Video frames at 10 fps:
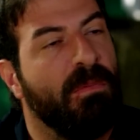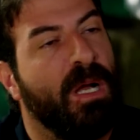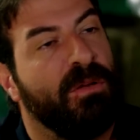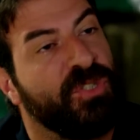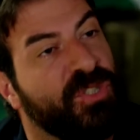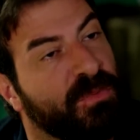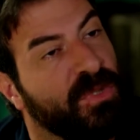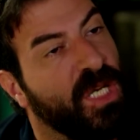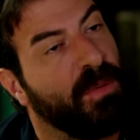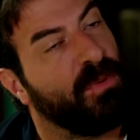
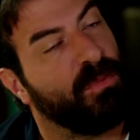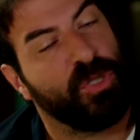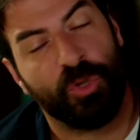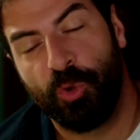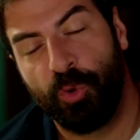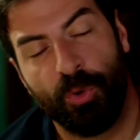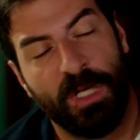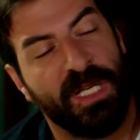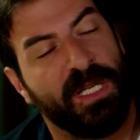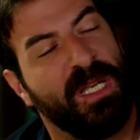mavişim. Ya e,
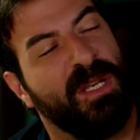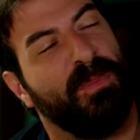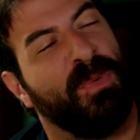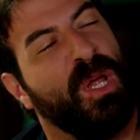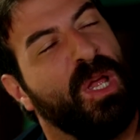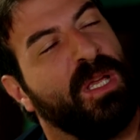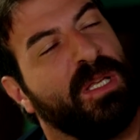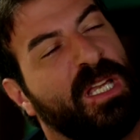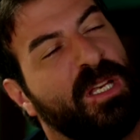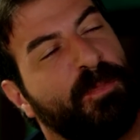Şule gene
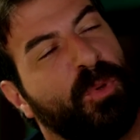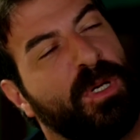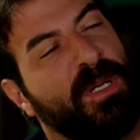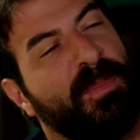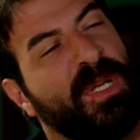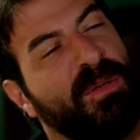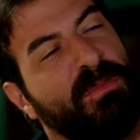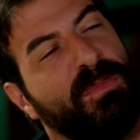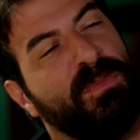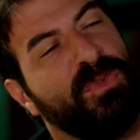gelip böyle benim